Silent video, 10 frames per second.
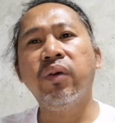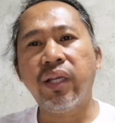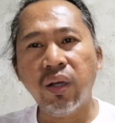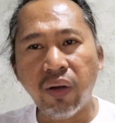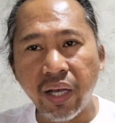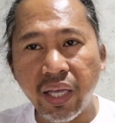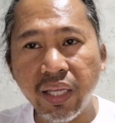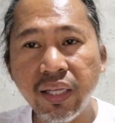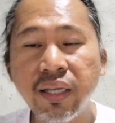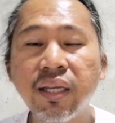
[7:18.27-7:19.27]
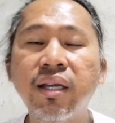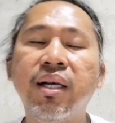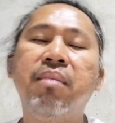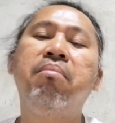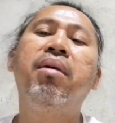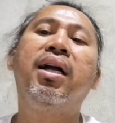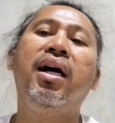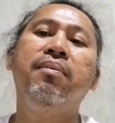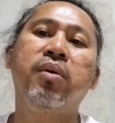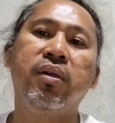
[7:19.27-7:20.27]
Kung ikaw ay
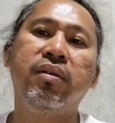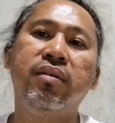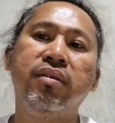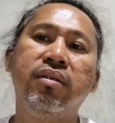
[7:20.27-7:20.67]
mag-abroad.